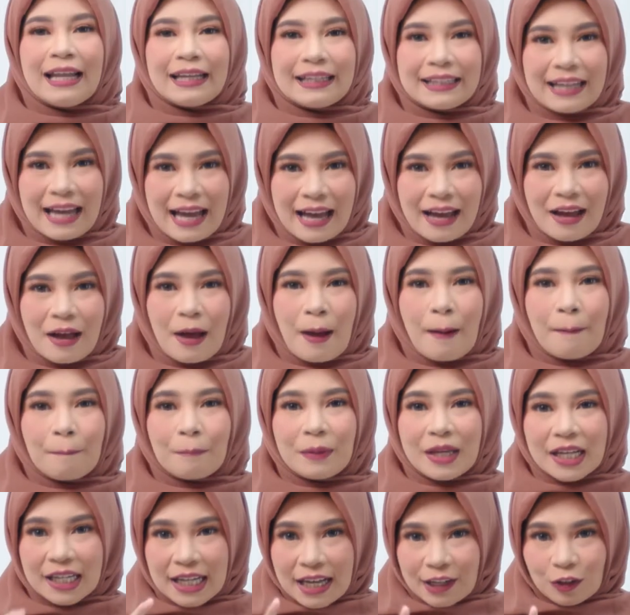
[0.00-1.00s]
Nah,
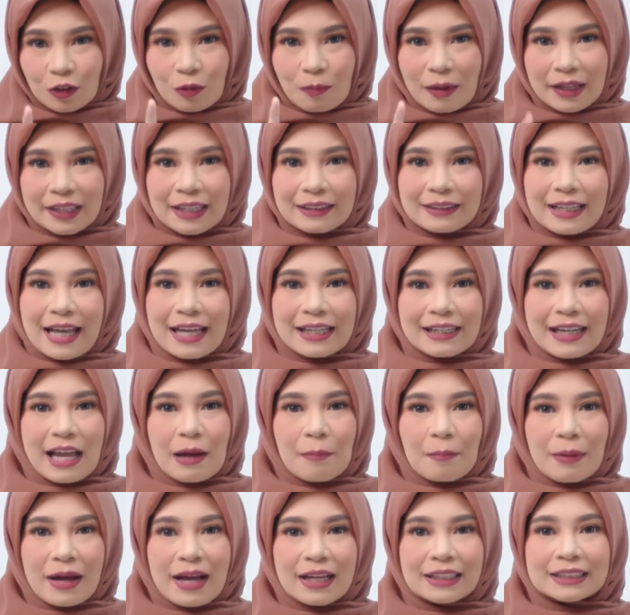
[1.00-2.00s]
biar aromanya tahan
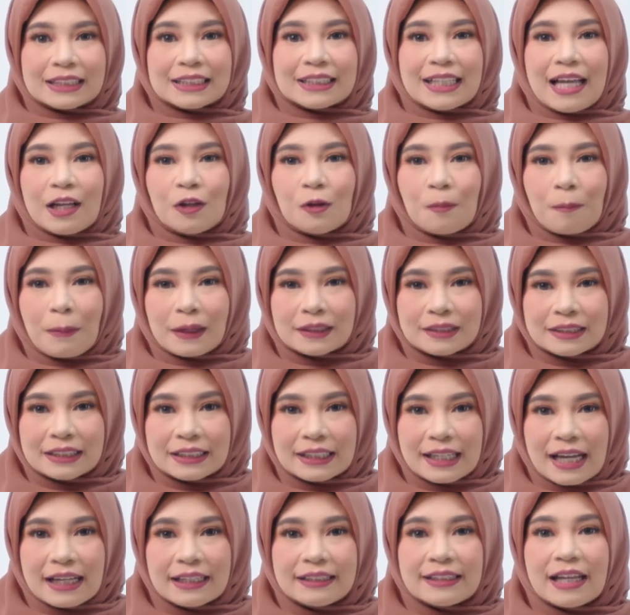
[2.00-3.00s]
lama, selalu
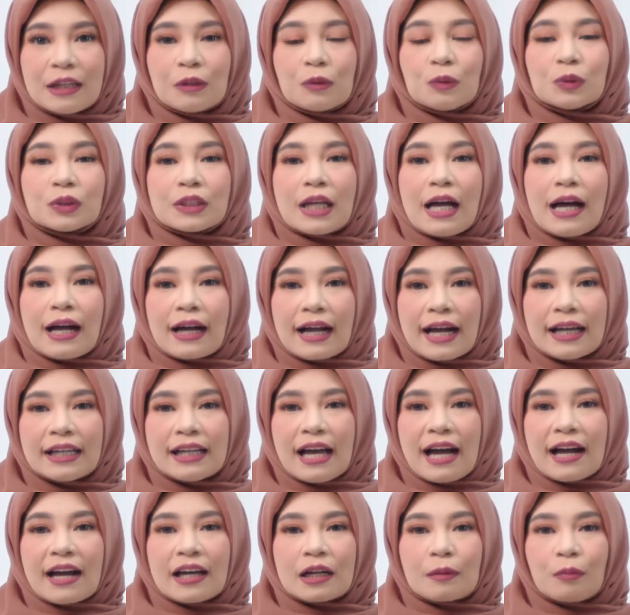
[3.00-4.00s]
pastikan dan
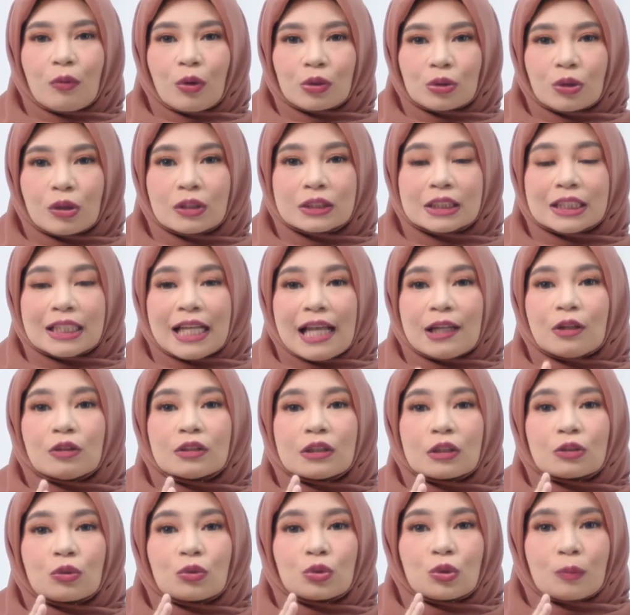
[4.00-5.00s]
usahakan agar botol
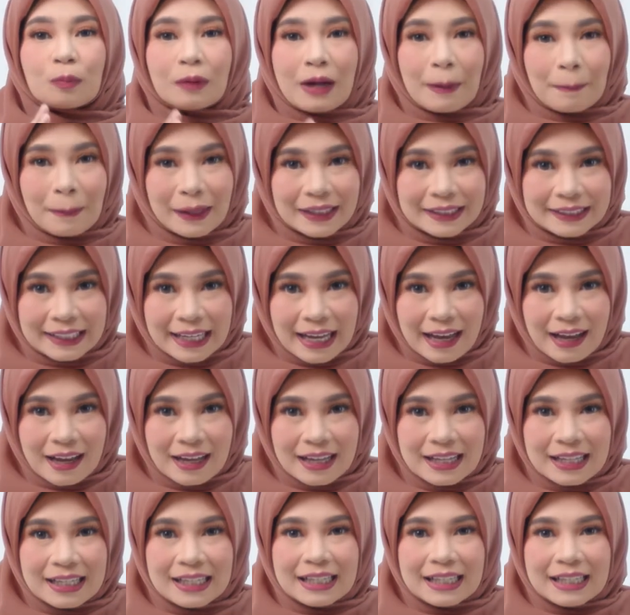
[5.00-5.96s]
selalu tertutup rapat ya.